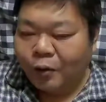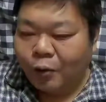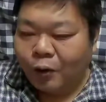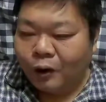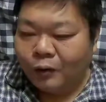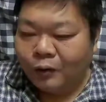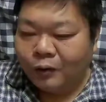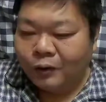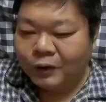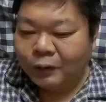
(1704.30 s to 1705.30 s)
法
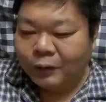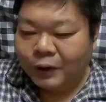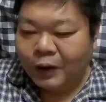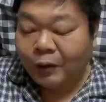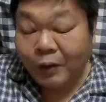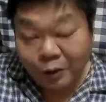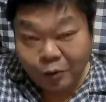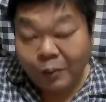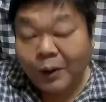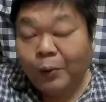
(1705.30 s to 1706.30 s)
学者を世界のね
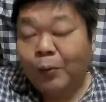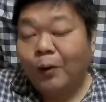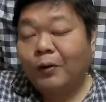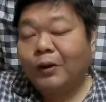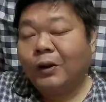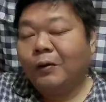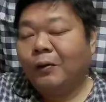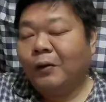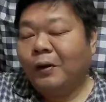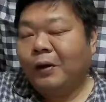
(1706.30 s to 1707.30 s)
有名な法学者を
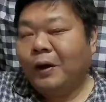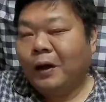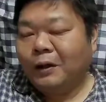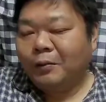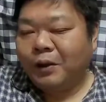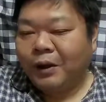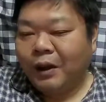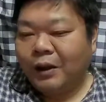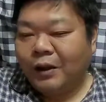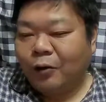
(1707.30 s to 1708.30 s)
集めて
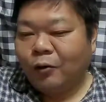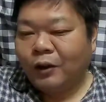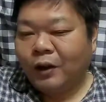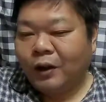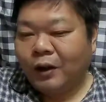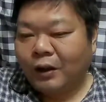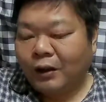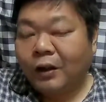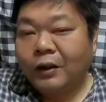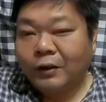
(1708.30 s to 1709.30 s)
会議国際会議
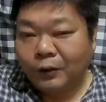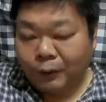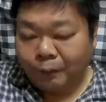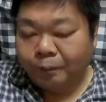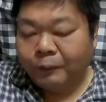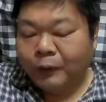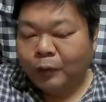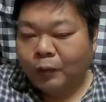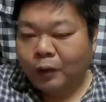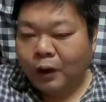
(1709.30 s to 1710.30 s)
やったんですよ
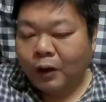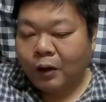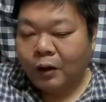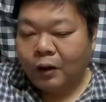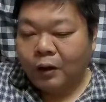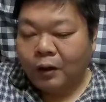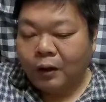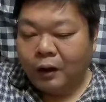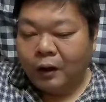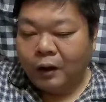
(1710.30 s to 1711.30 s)
ところが、
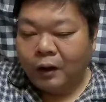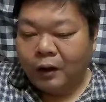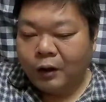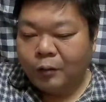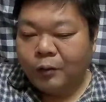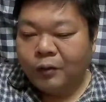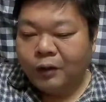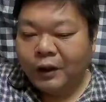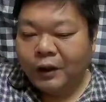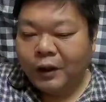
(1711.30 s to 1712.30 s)
えー、自
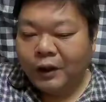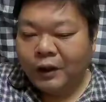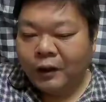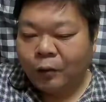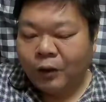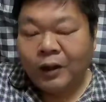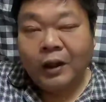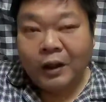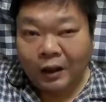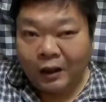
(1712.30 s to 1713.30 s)
分で開いておきな
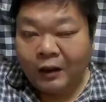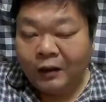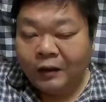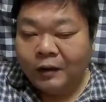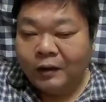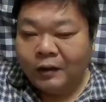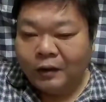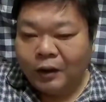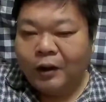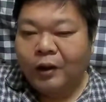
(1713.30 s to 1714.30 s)
がら
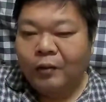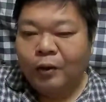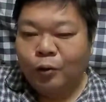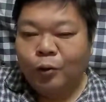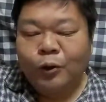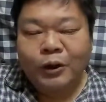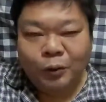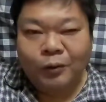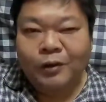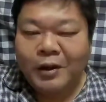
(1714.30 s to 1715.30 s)
いやあれは有効で
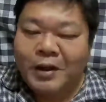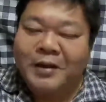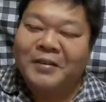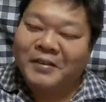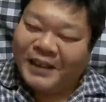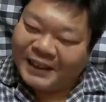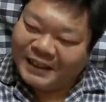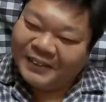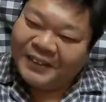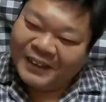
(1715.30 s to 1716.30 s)
しょうっていう
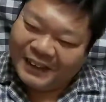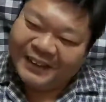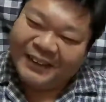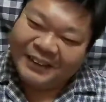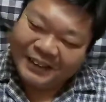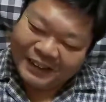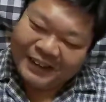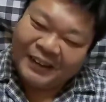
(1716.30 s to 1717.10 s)
結論になってですね